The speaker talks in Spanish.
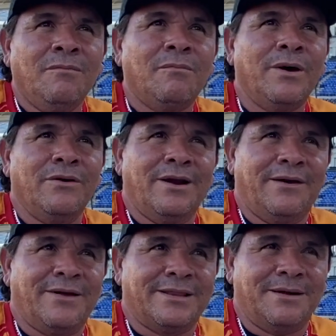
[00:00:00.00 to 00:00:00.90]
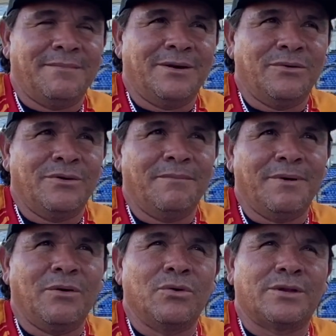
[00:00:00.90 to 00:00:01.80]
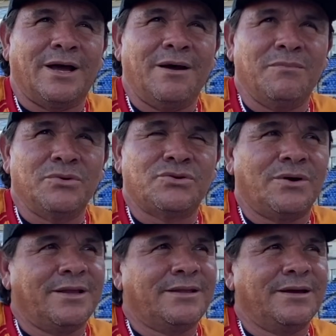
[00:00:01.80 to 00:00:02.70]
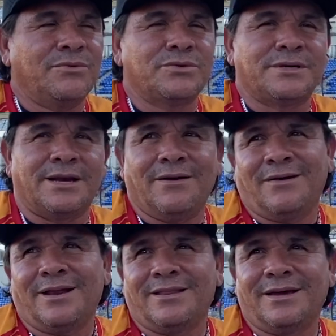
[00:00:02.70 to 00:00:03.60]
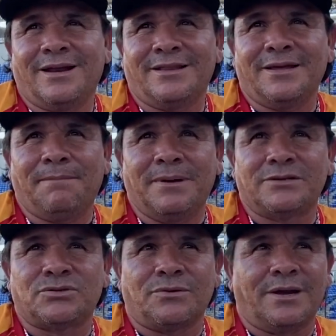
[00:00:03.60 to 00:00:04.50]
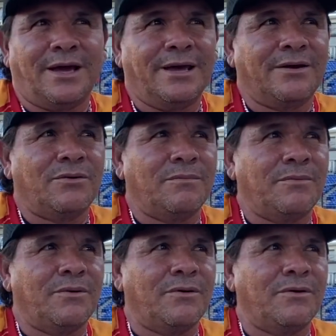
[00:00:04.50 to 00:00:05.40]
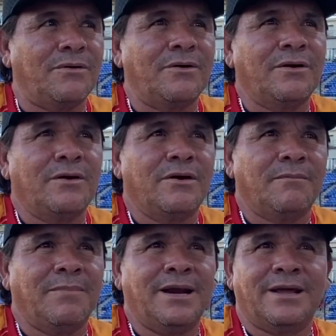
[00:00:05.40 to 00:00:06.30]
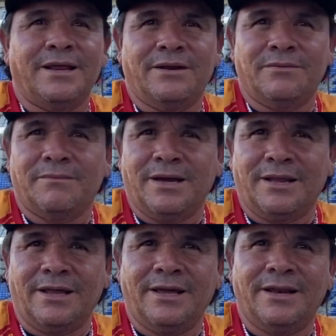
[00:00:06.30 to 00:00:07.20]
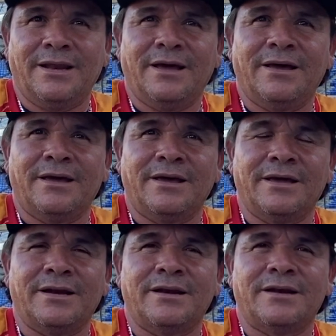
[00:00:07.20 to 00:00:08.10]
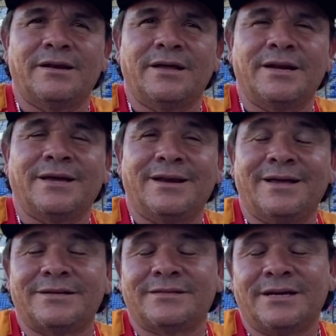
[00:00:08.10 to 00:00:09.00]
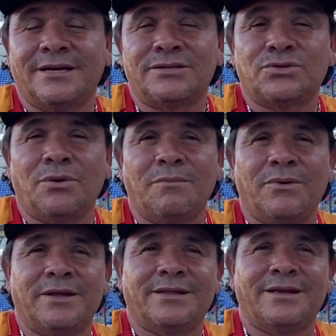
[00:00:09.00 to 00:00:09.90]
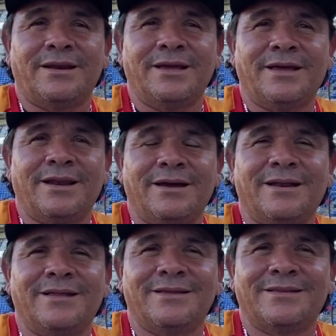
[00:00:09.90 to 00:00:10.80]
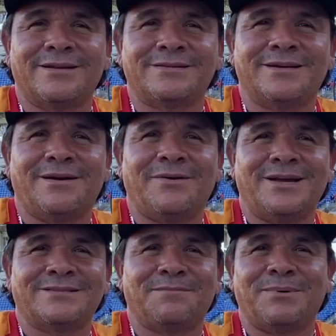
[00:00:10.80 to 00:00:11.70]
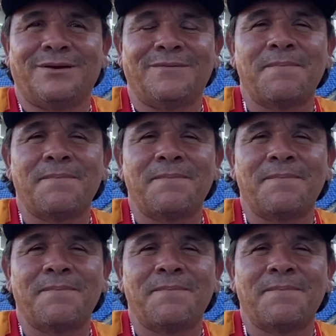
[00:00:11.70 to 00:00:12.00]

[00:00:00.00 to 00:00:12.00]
Bueno, la verdad me, gustaba mucho antes escuchar hablar de grandes personajes como Valeriano Mairena, el, que le decían el chombo en Estelí, que eran grandes tercera base, pero,